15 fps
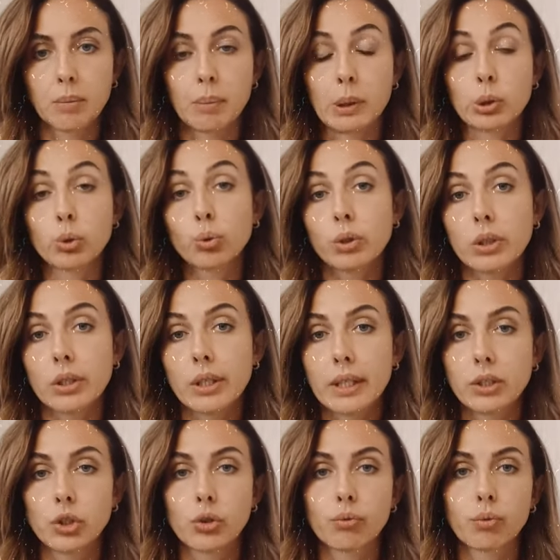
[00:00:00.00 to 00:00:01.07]
По сути, ни
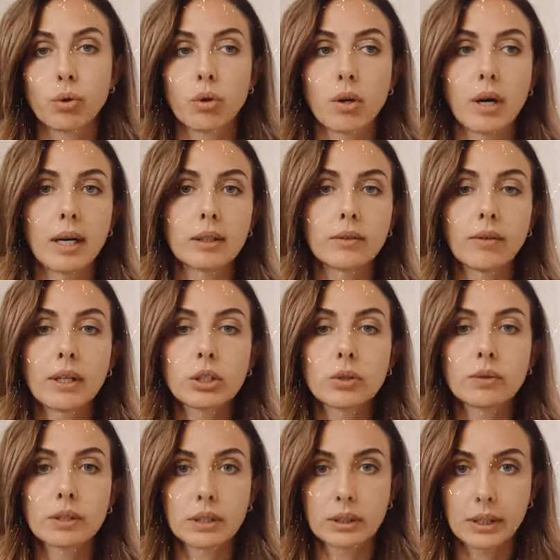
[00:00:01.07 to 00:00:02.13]
от чего, от
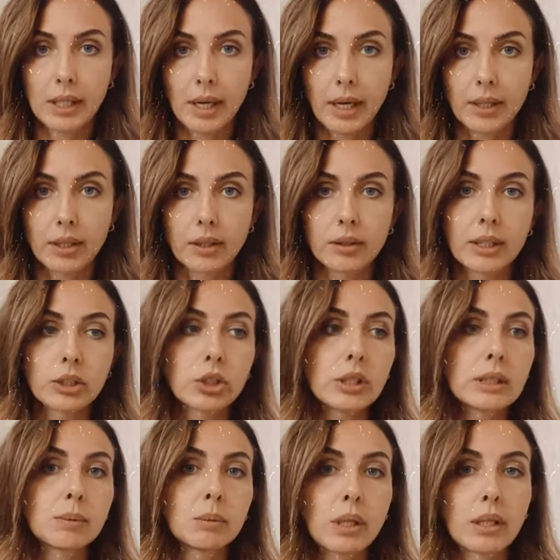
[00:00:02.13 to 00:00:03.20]
вашего состояния, даже
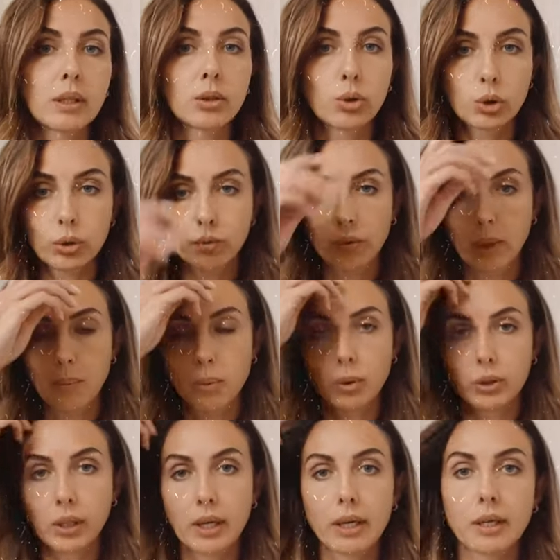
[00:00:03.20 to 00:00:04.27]
несмотря на то, что вы
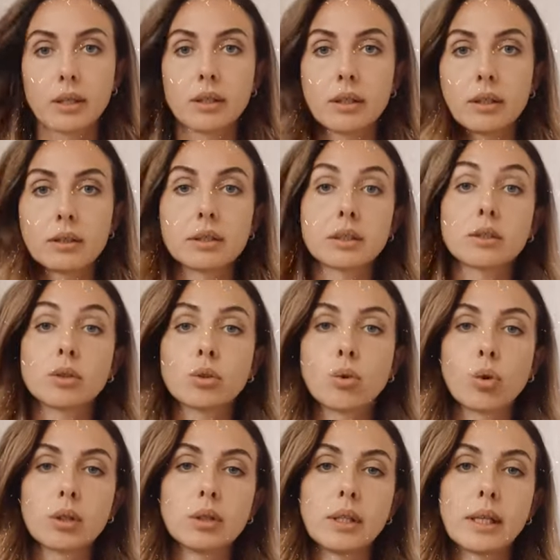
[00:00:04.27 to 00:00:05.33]
работали а, целый
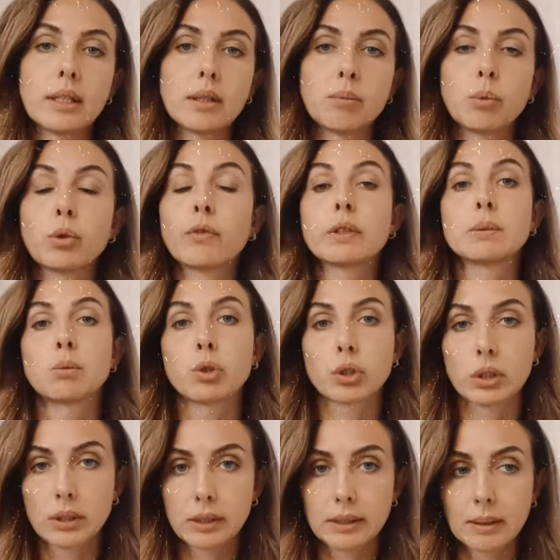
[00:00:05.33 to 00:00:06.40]
год, да,
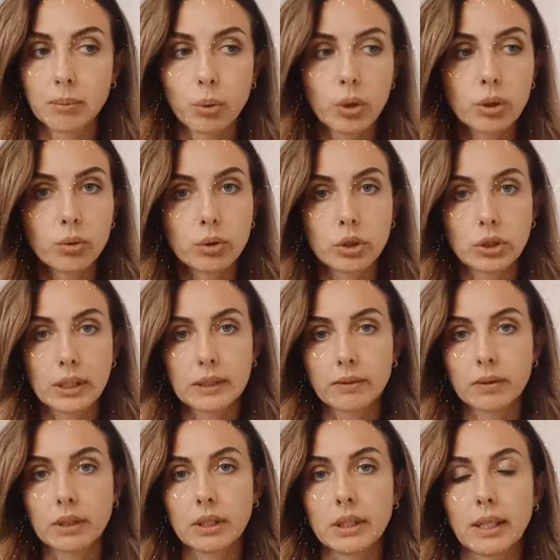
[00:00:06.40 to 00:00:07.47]
возможно, над собой, но
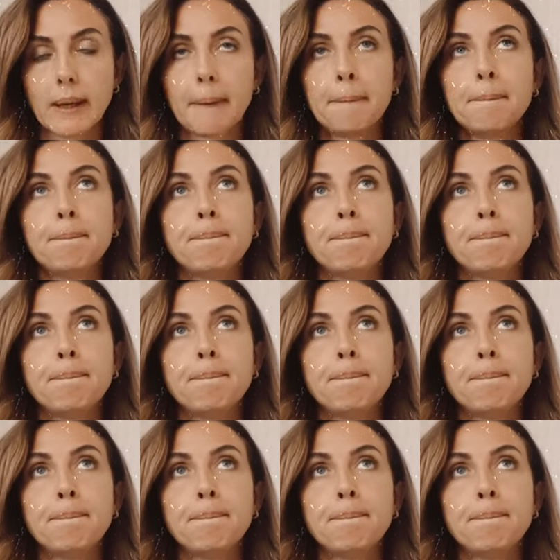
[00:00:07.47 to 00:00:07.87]
сейчас вы на дне.